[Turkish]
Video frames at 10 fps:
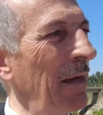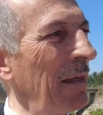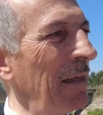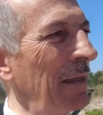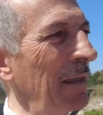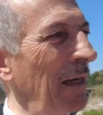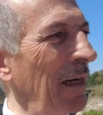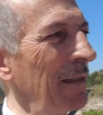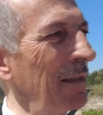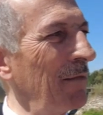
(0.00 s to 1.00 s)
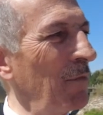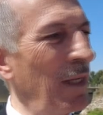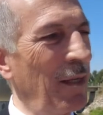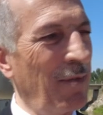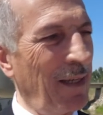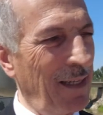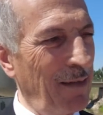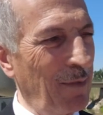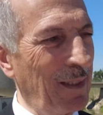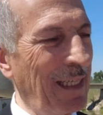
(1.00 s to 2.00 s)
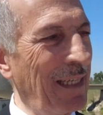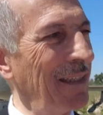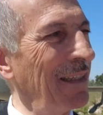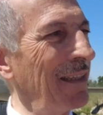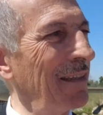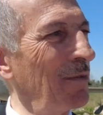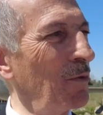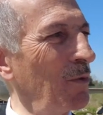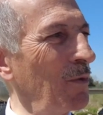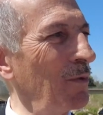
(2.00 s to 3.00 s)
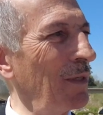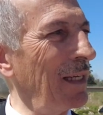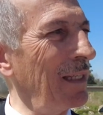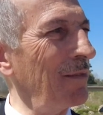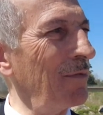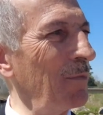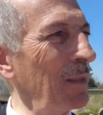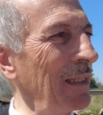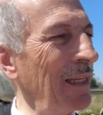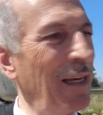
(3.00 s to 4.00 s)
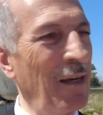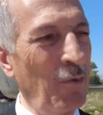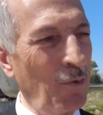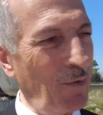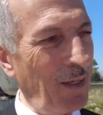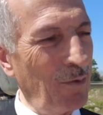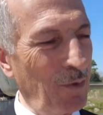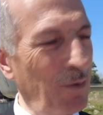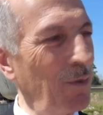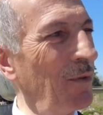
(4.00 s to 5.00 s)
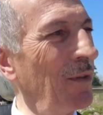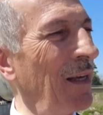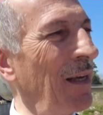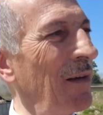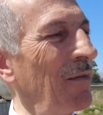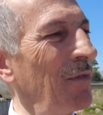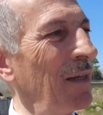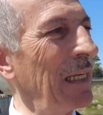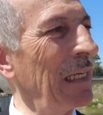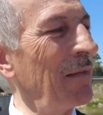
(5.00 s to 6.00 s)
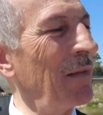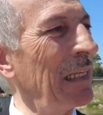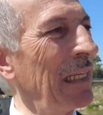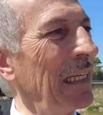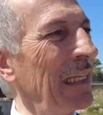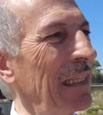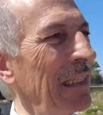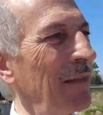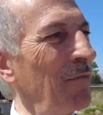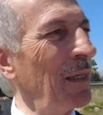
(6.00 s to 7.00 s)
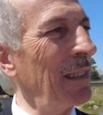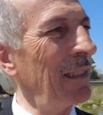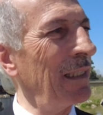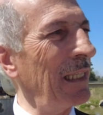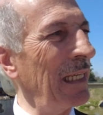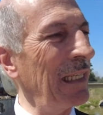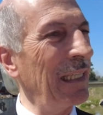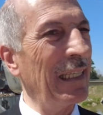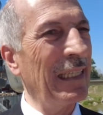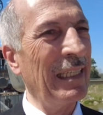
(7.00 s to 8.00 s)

e, Aydın milletvekilimize e, şu teklifimi lütfen düşünün ve e, meclise e,